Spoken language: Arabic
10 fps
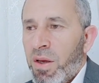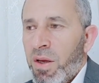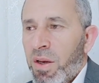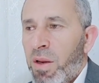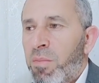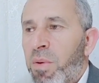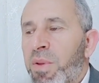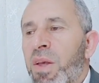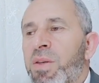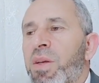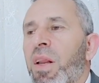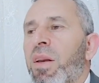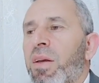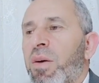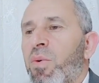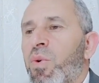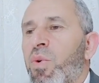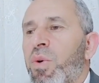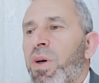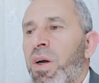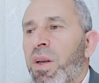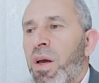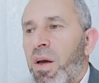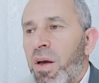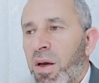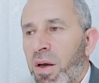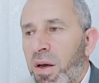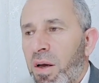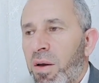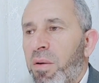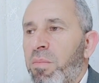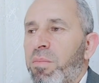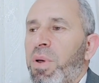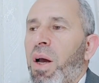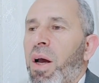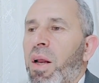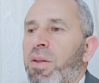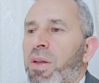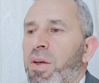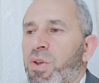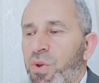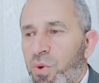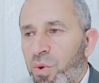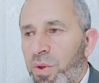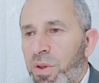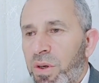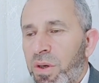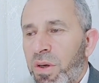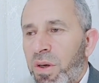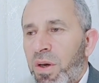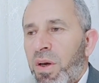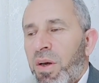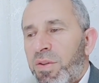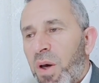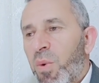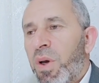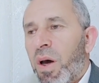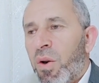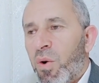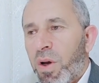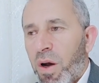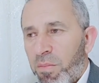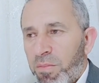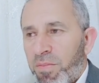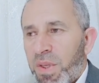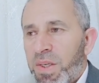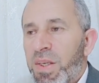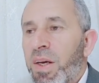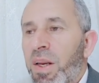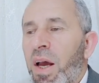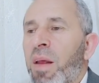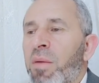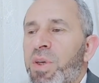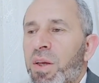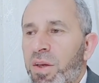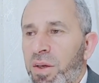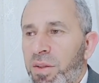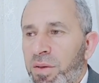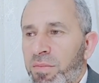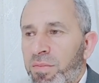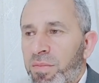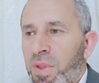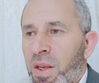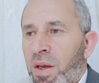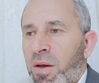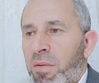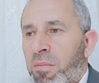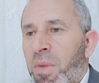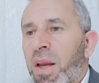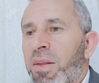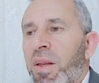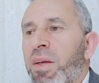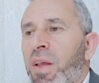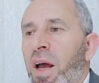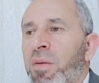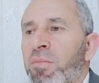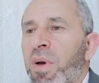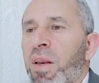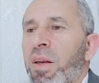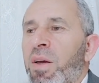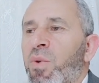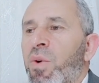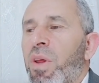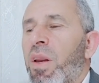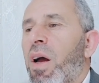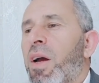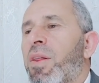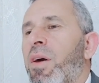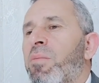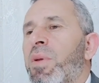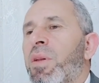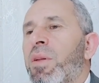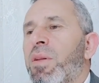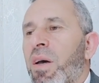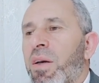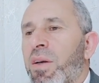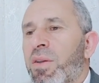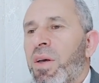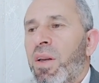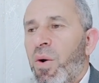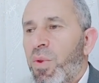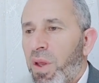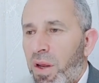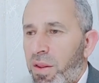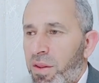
لما بدنا نصلي ونكون إحنا آه، بحالة السجود طوي الركب يصير ألم شديد ما يقدر يتحمل أنه يظل أكثر من دقيقتين أو ثلاث